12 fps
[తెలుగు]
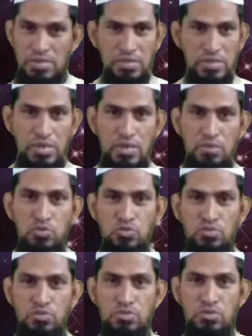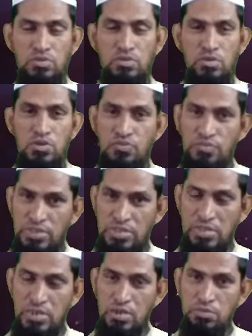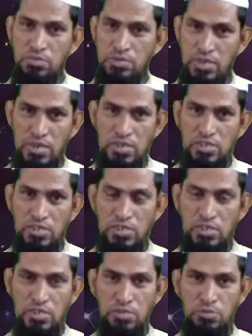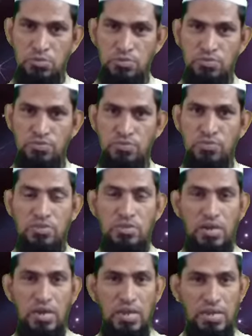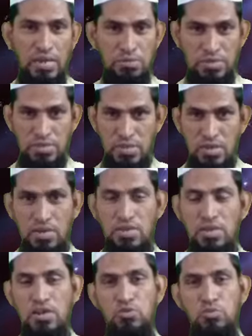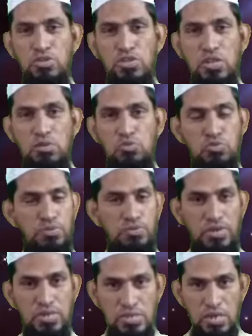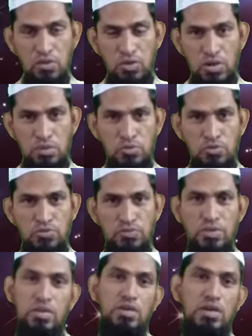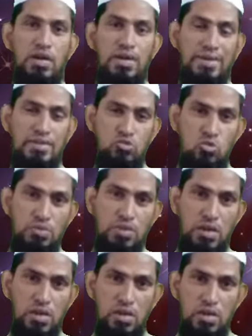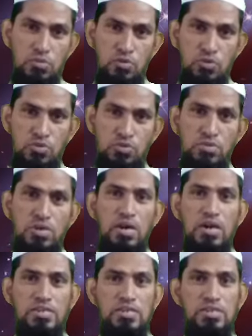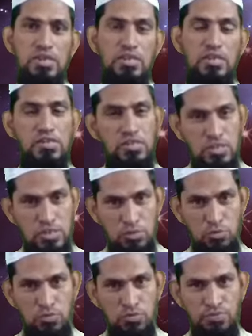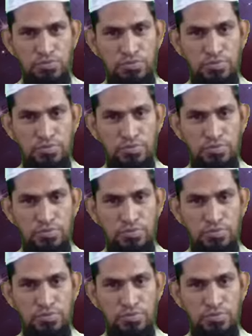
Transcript: నమాజ్ చేయటము విధిదానం జకాత్ చెల్లించడము అలాగే రంజాన్లను పొందినప్పుడు ఉపవాసాలు ఉండటము అలాగే స్తోమత కలిగినప్పుడు హజ్ యాత్ర చేయడం